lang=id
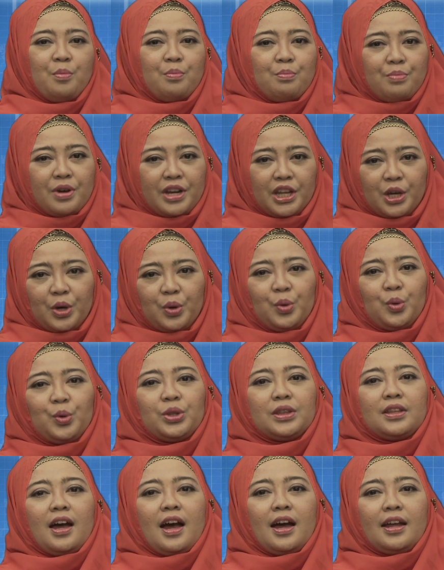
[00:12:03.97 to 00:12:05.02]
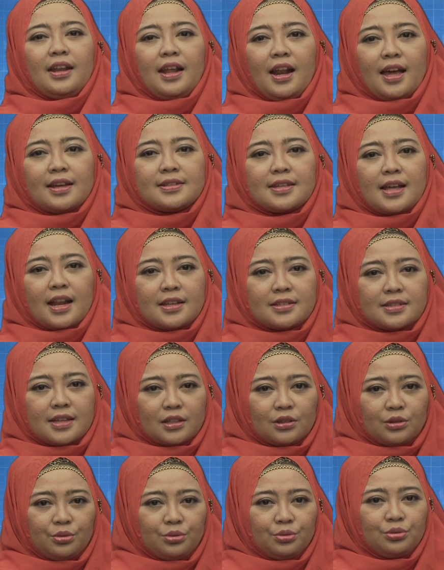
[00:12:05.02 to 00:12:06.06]
Berikut adalah salah
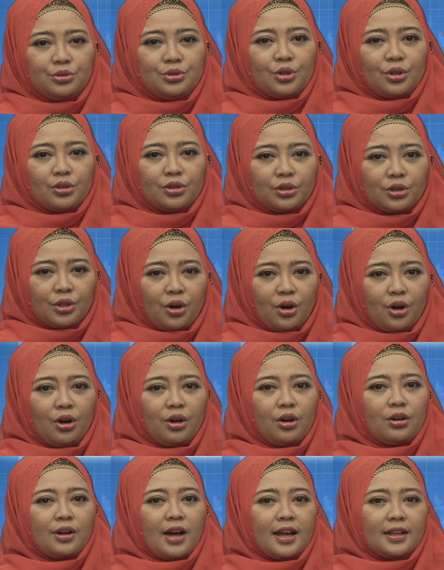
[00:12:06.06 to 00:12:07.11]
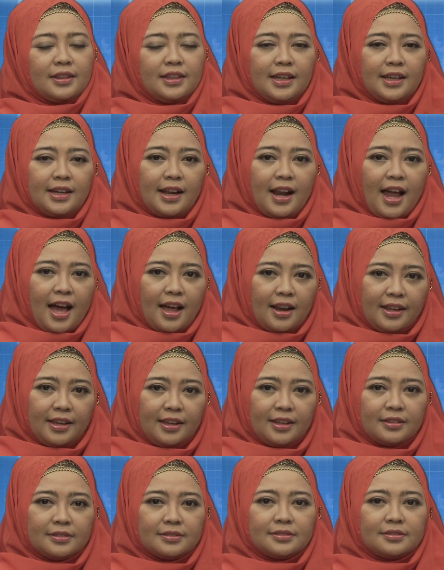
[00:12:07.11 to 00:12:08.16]
satu contoh artikel
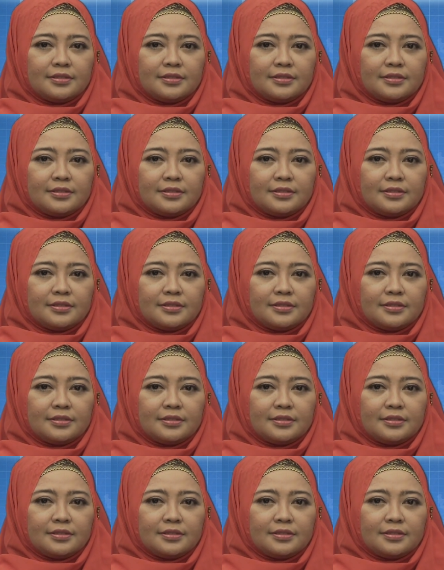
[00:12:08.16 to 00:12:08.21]
ahli.